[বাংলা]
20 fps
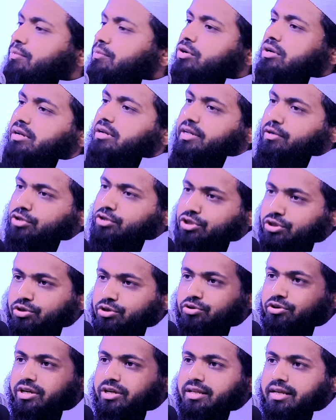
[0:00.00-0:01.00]
আমলকে নষ্ট
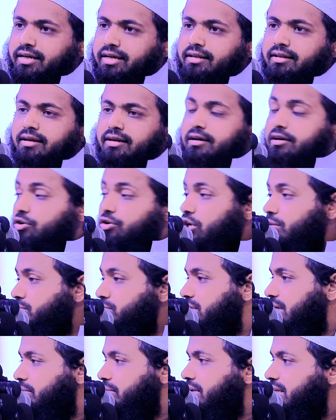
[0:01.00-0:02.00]
করে দেয়
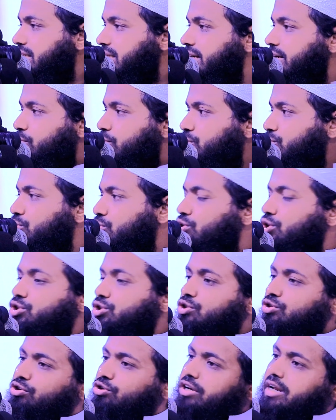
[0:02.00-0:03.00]
রমজান মাসে কত
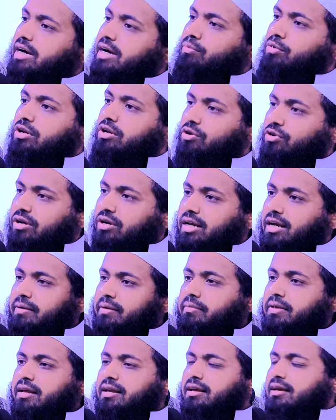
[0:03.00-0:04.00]
কষ্ট করে আমল করলাম
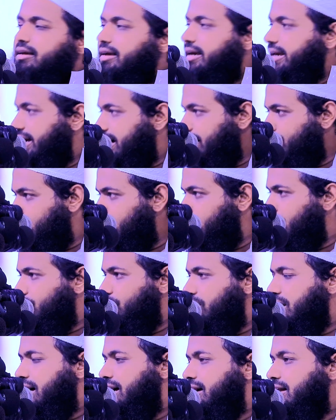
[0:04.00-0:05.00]
এই
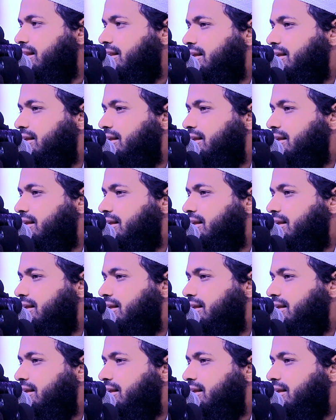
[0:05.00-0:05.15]
আমলগুলা